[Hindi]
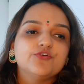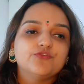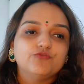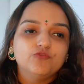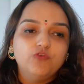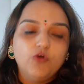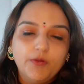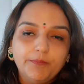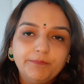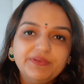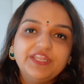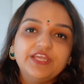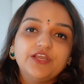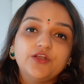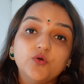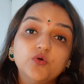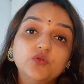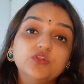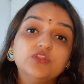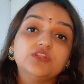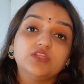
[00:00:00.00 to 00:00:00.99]
वो अपने
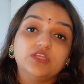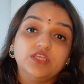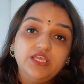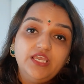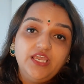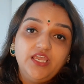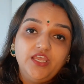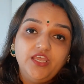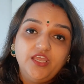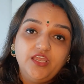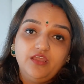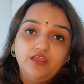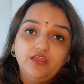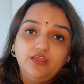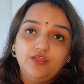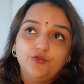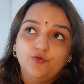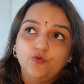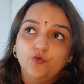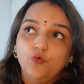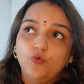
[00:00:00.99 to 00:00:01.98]
खुद के
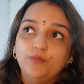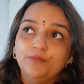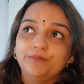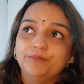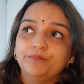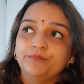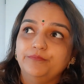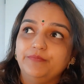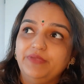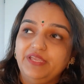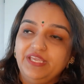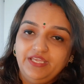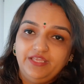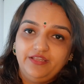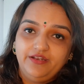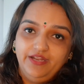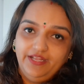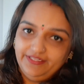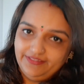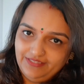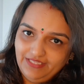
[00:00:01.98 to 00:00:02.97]
रूम में
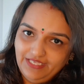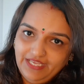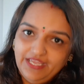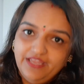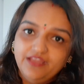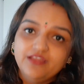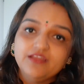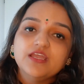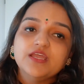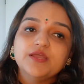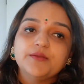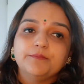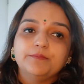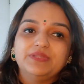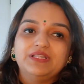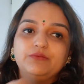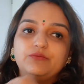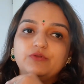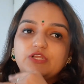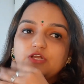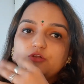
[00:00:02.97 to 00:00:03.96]
रहते हैं
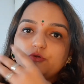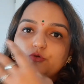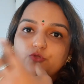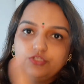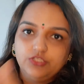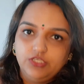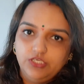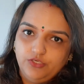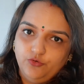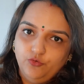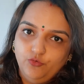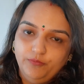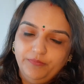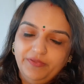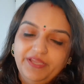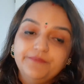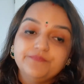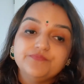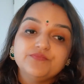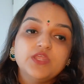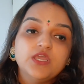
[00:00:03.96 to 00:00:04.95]
मतलब उनका खुद का रूम
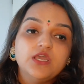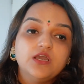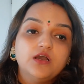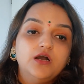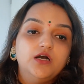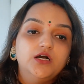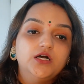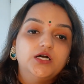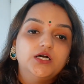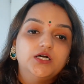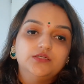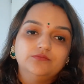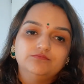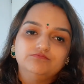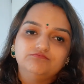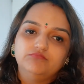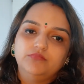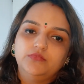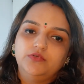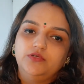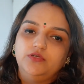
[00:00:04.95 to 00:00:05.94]
है
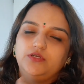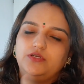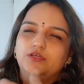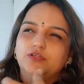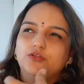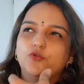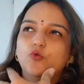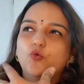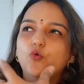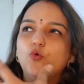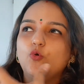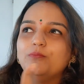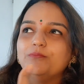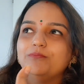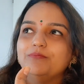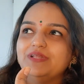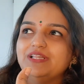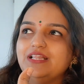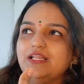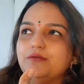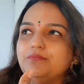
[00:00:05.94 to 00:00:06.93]
रूम
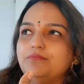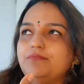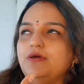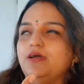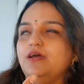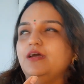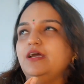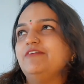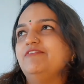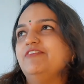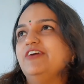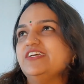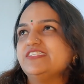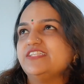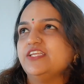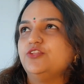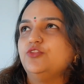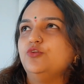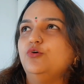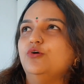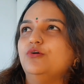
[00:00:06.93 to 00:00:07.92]
मतलब
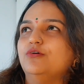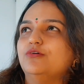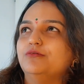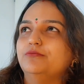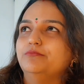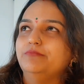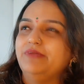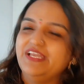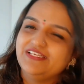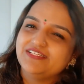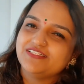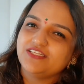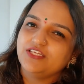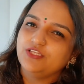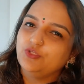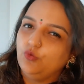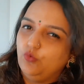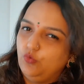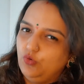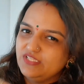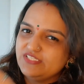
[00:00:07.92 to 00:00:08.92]
वैसे तो मैं इसके
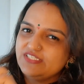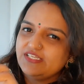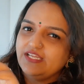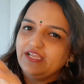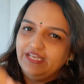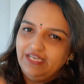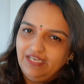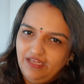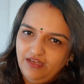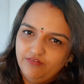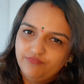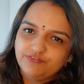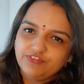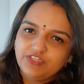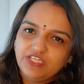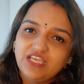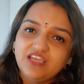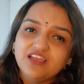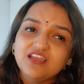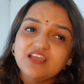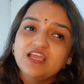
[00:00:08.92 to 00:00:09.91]
थोड़ा सा खिलाफ
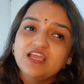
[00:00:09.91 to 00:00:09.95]
थी